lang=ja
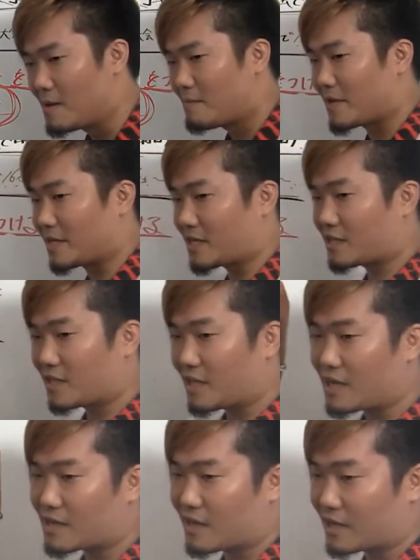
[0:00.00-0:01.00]
めちゃくちゃ
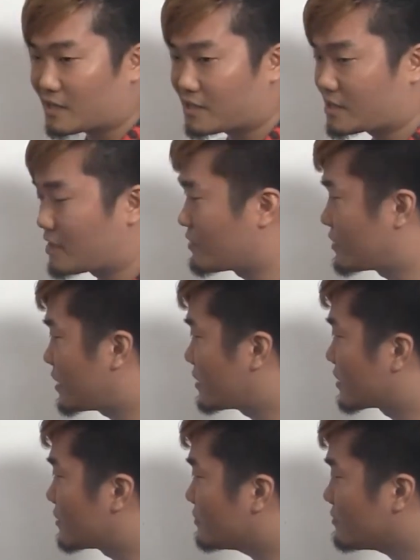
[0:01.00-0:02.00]
長く話しないといけないん
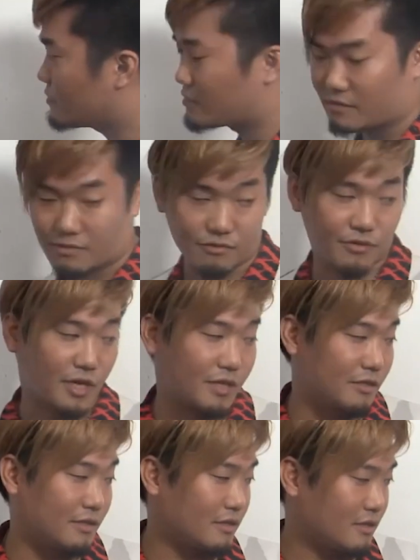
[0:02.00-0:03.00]
だけどこういう感
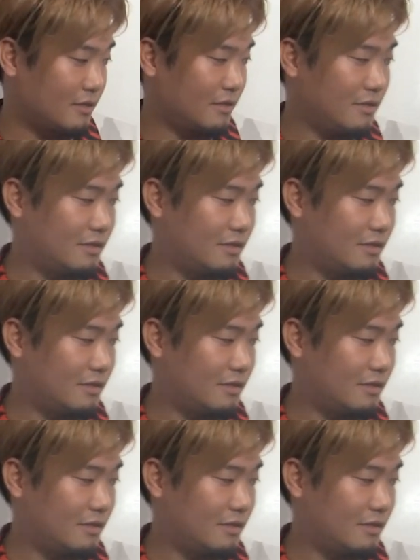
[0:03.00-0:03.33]
じです